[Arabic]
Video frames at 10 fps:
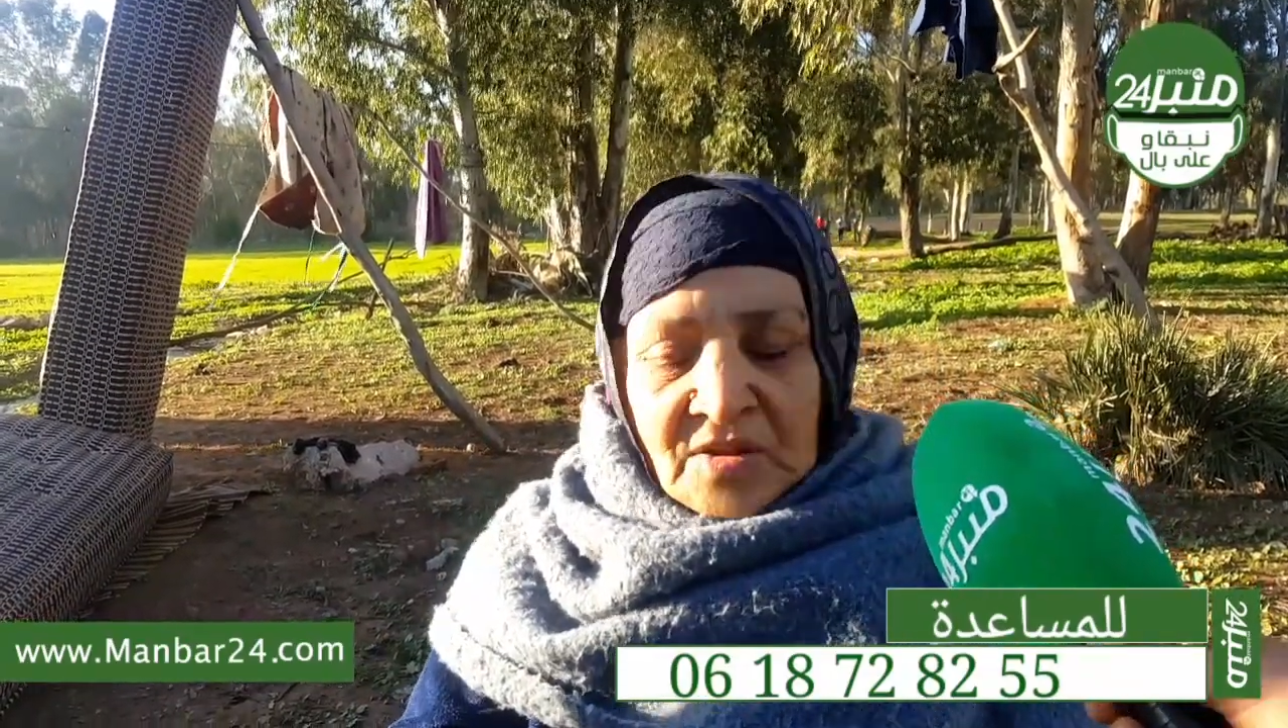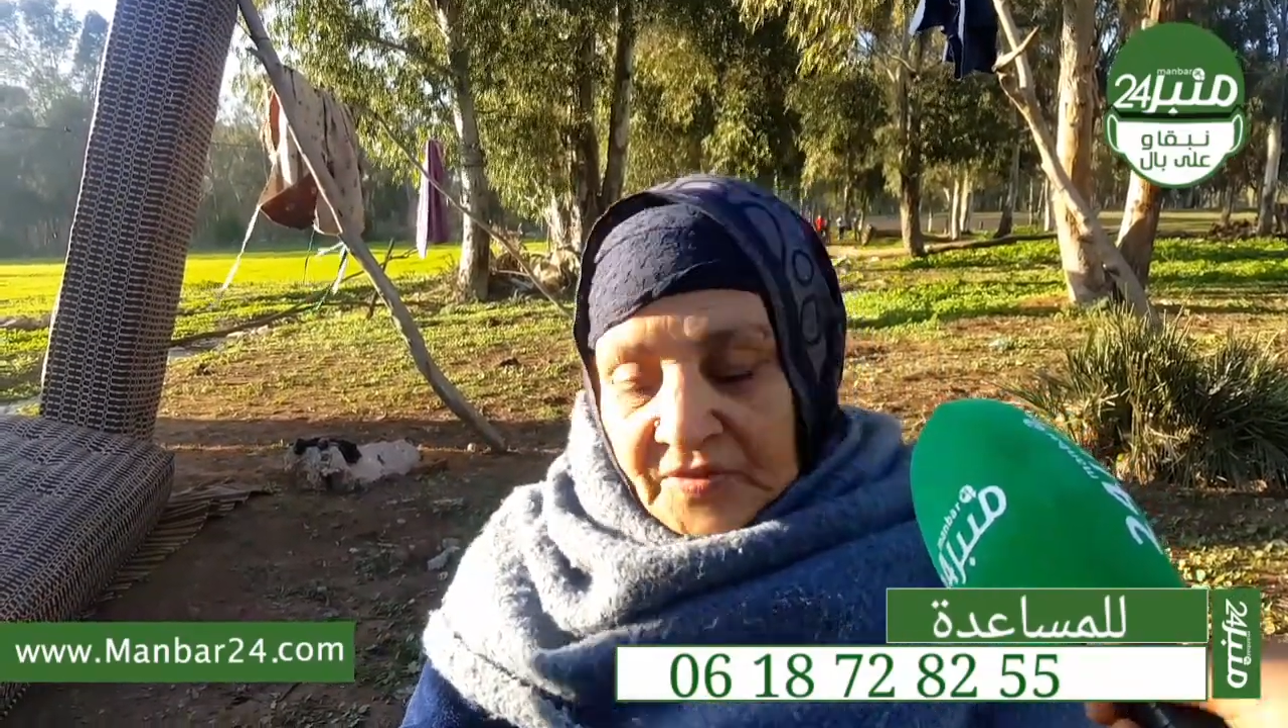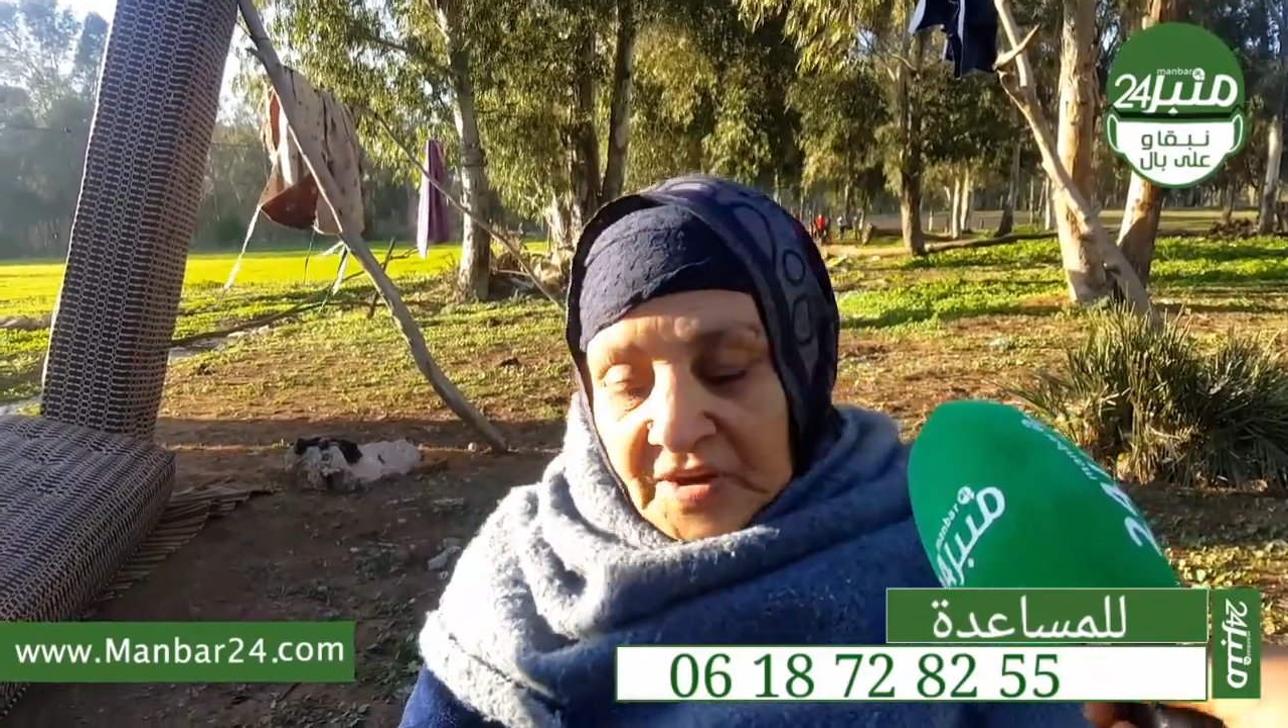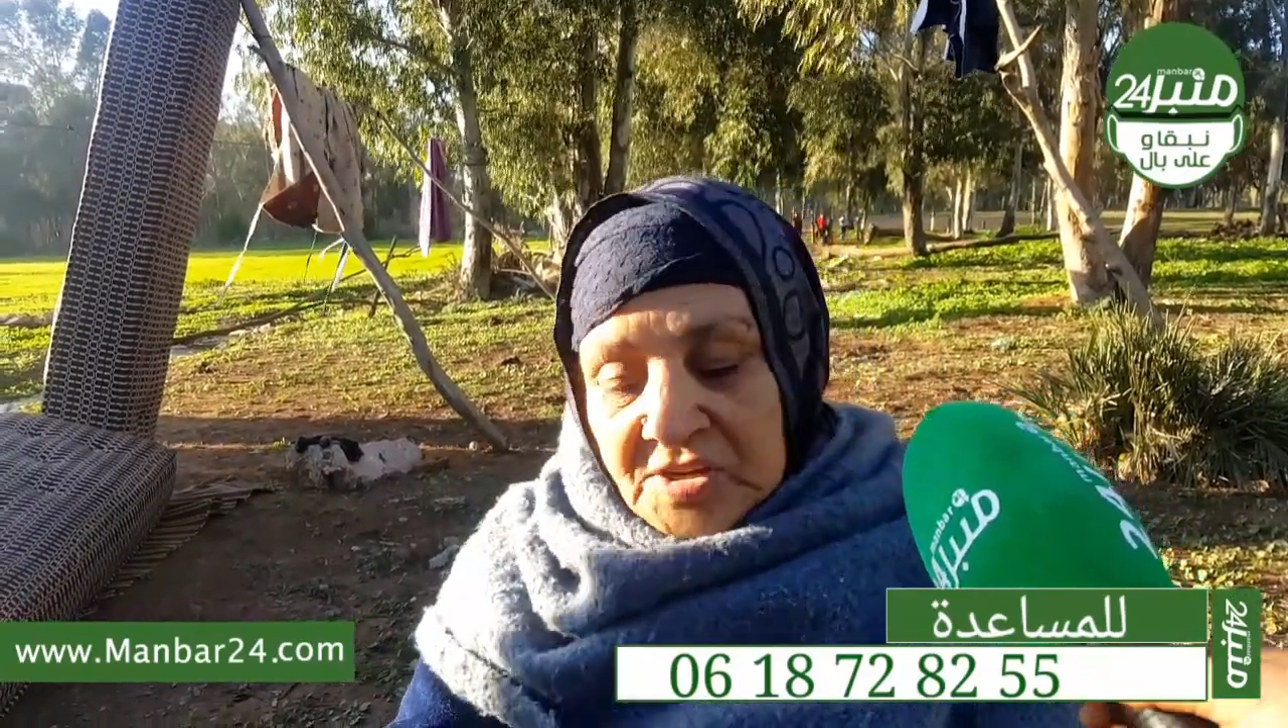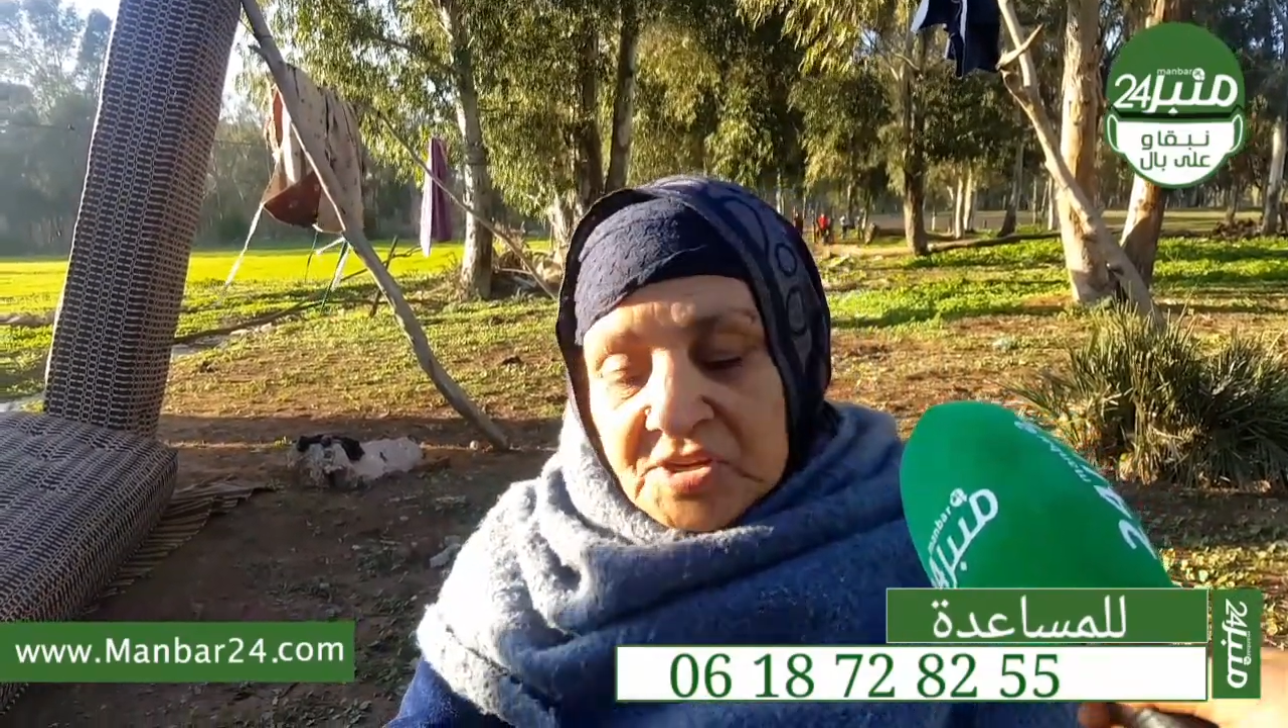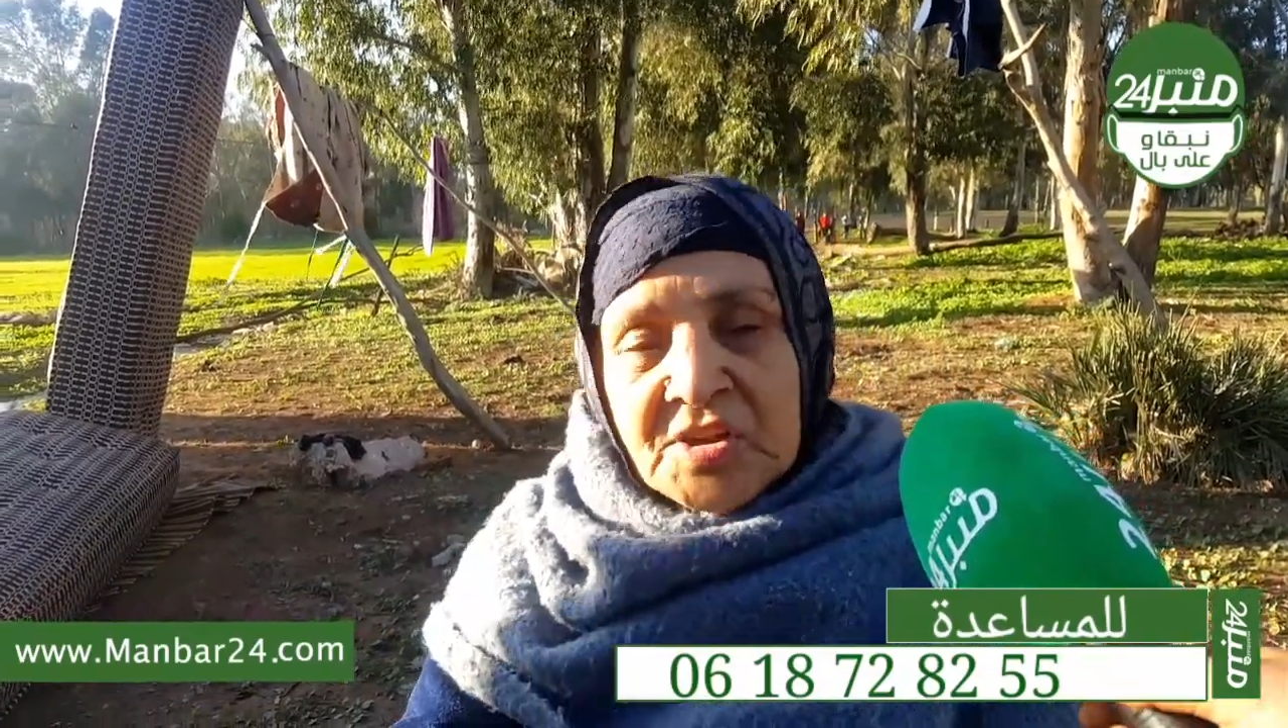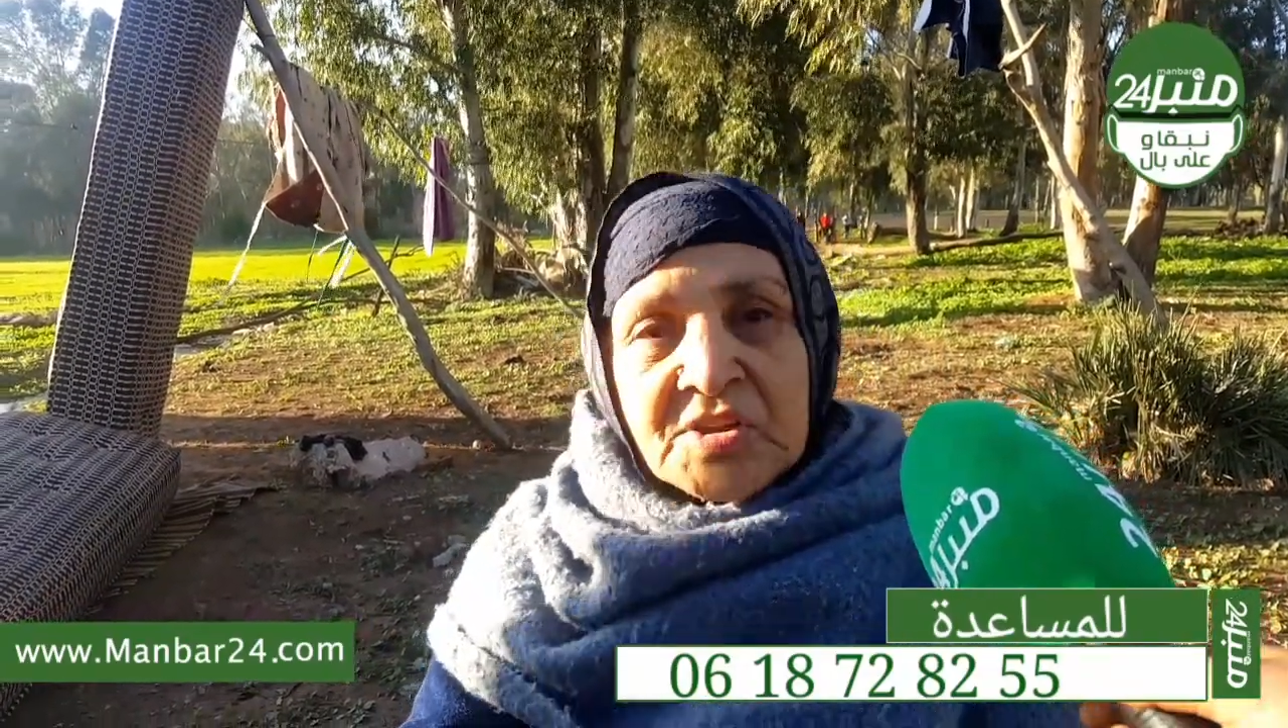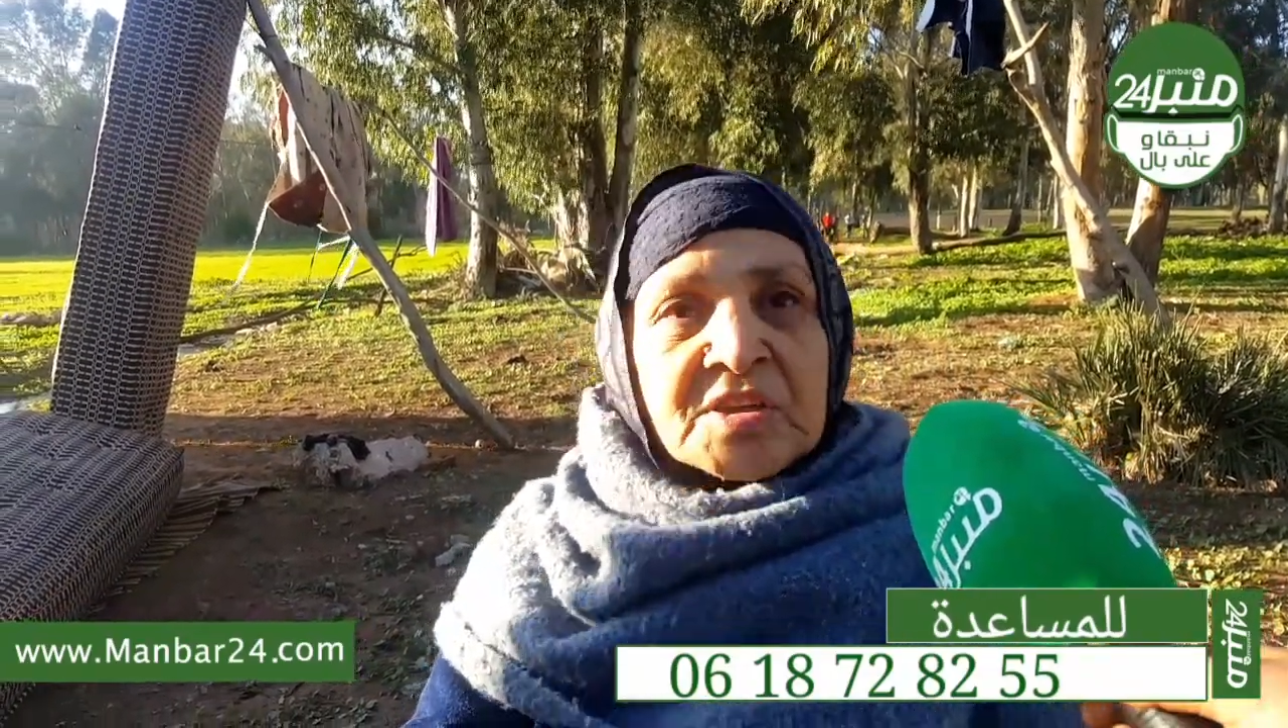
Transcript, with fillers: الفراش اللي